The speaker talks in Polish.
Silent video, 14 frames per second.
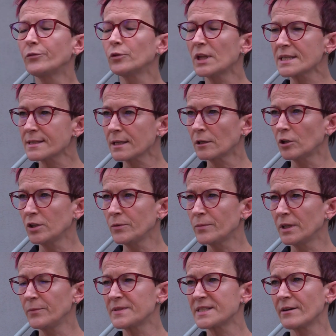12
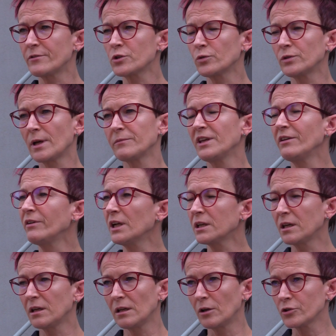lipca wyszły nam
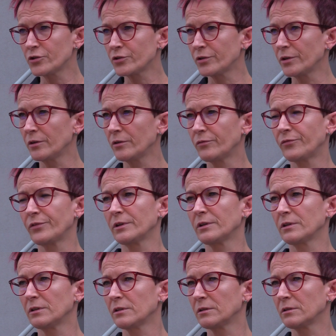niewielkie ilości w
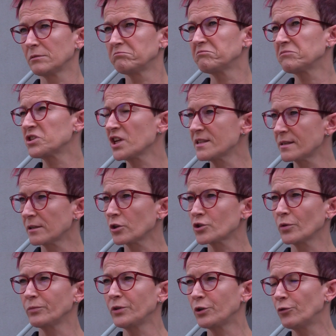600 e,
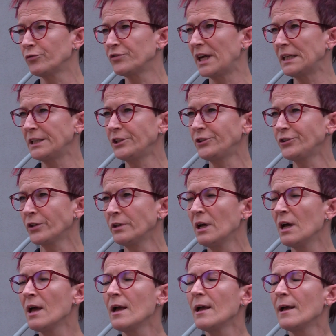osobników na litr,
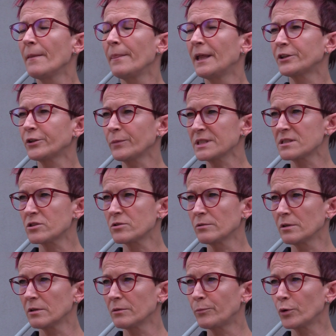natomiast
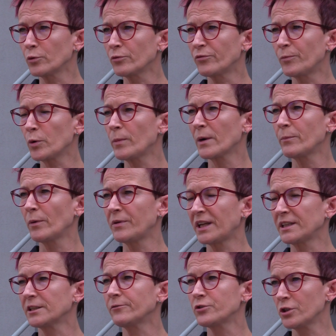e, w próbach
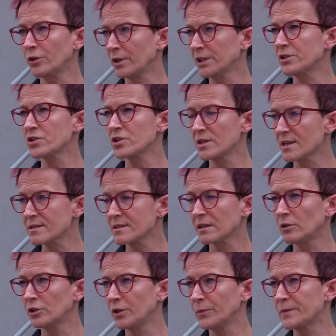pobranych wczoraj 13
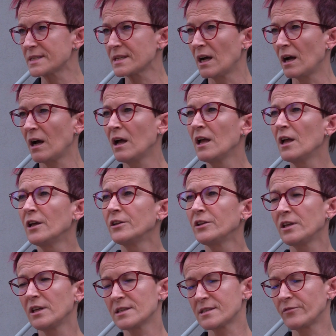lipca
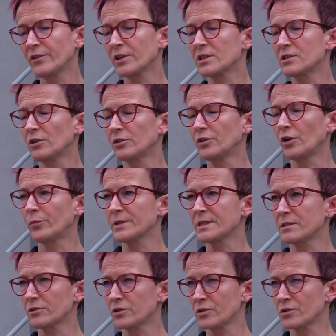nie stwierdzono
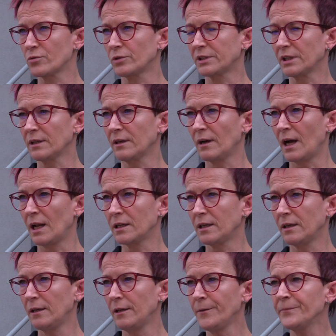obecności złotej
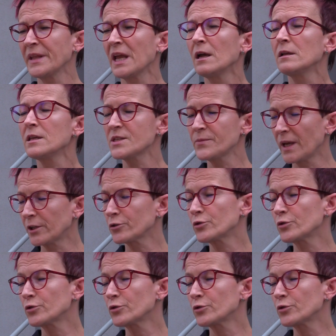algi. Nie zmienia